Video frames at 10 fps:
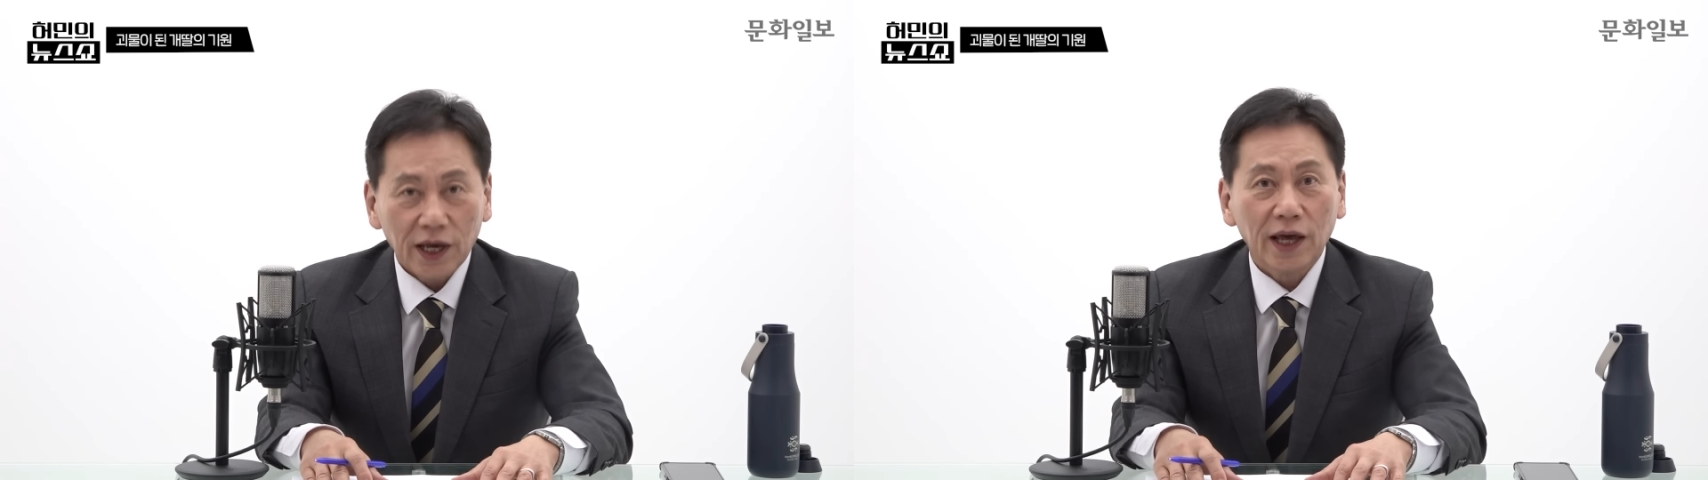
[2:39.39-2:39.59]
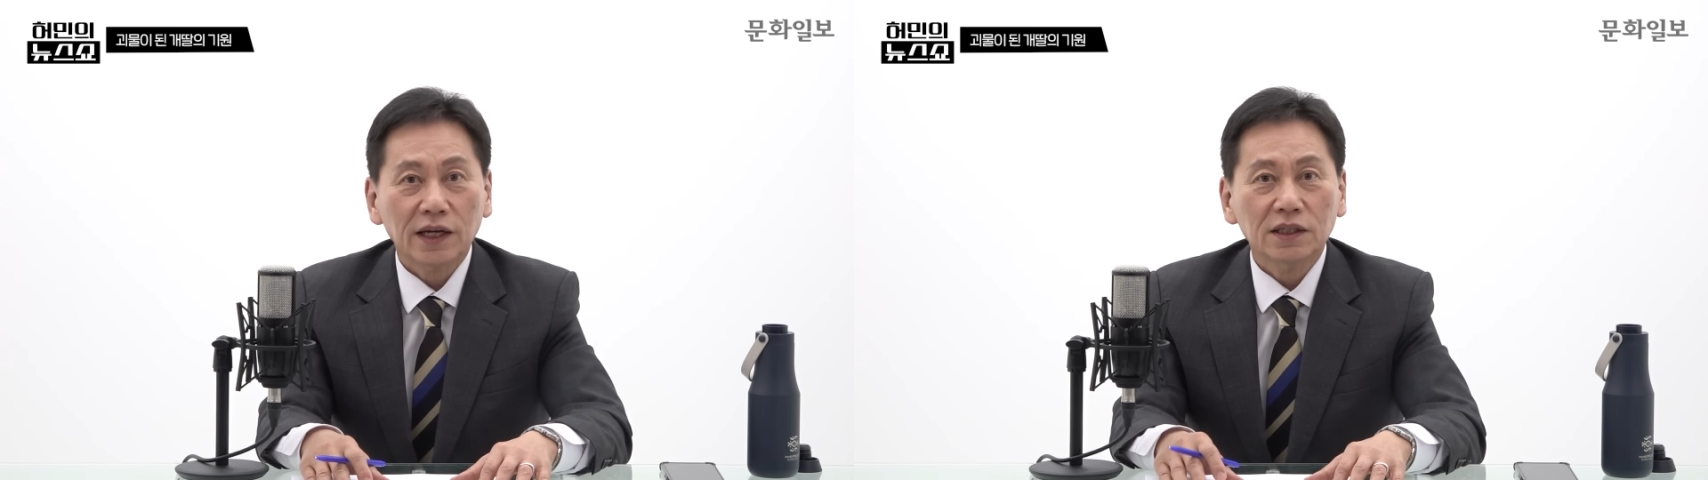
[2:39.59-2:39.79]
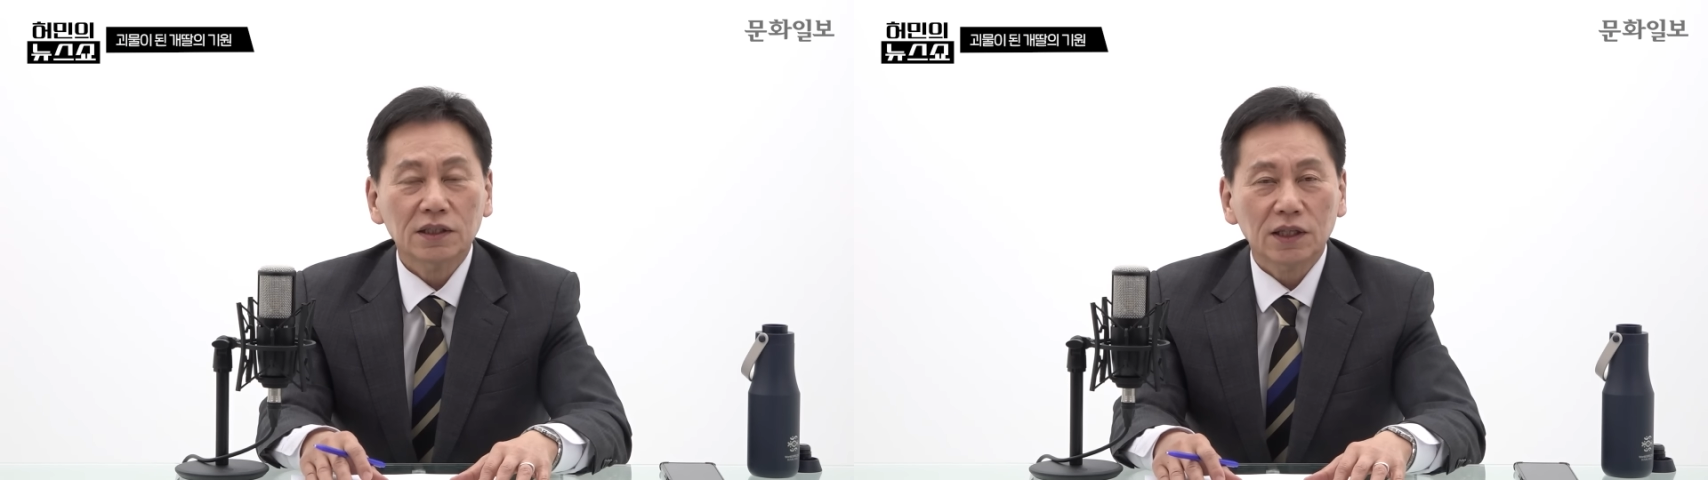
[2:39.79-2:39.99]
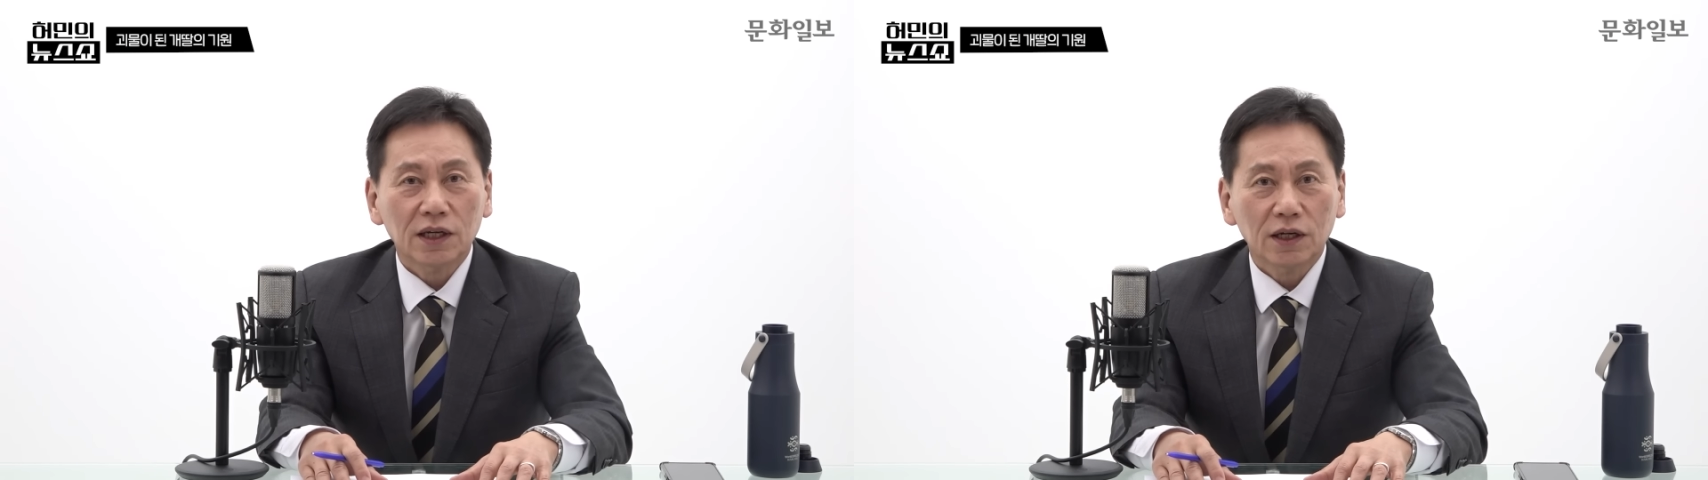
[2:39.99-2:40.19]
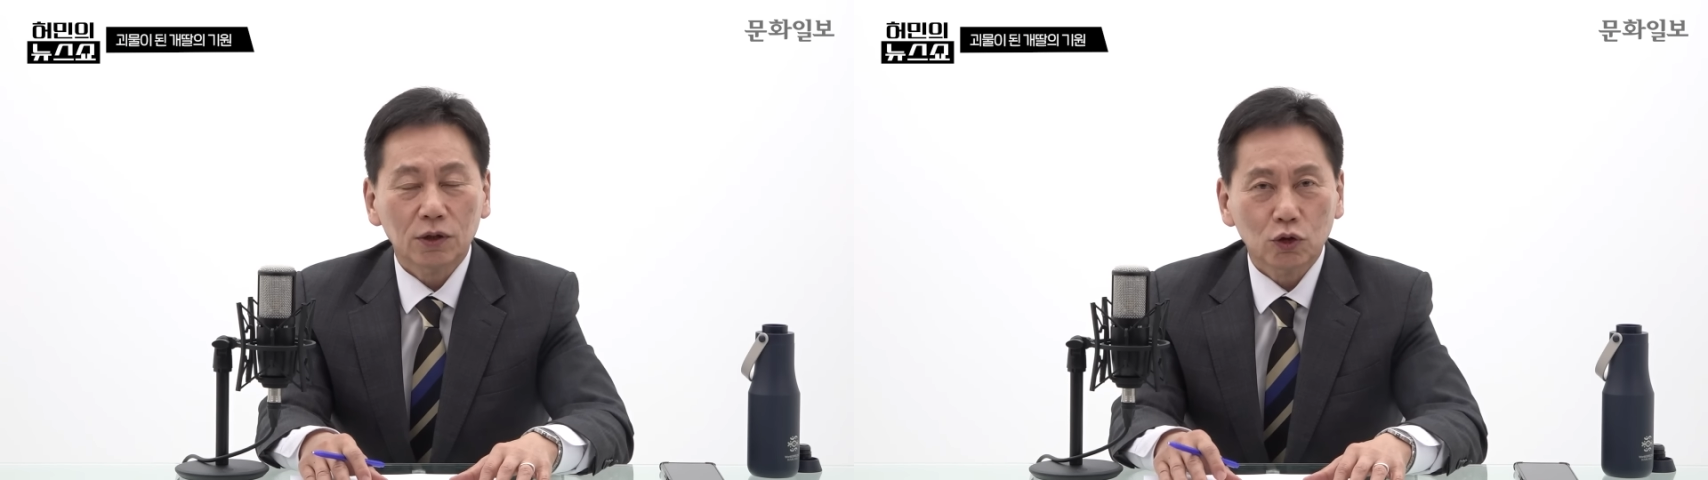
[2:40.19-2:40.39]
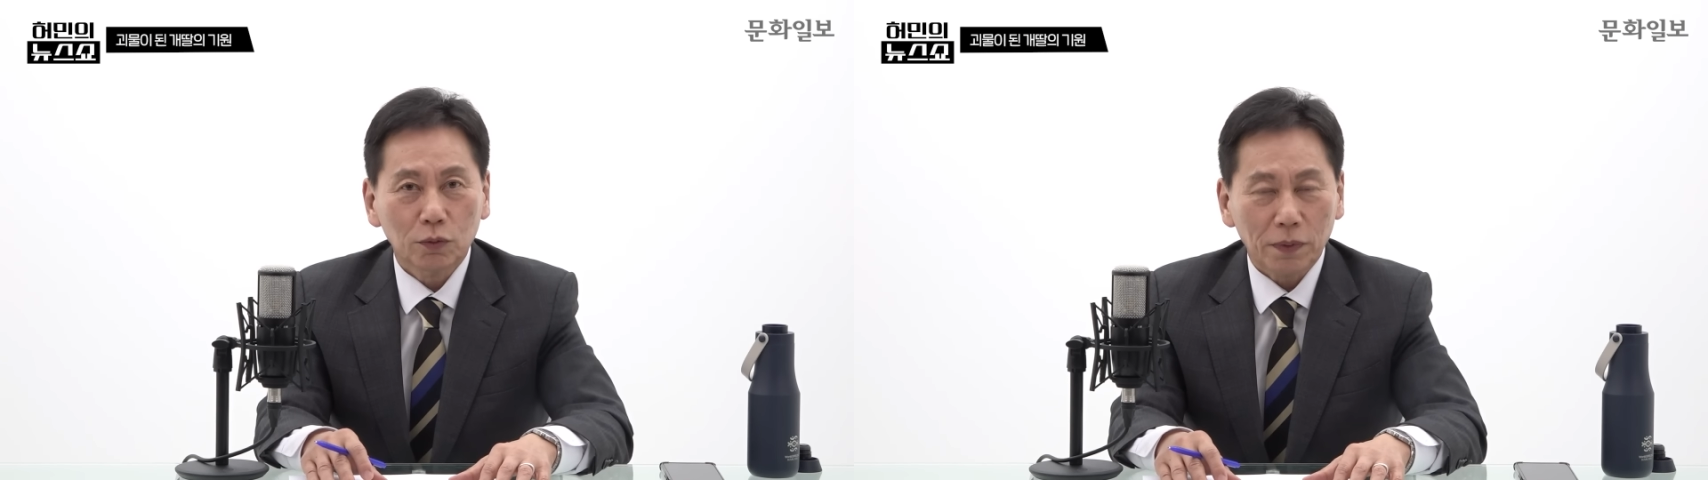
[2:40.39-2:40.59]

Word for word: 행태도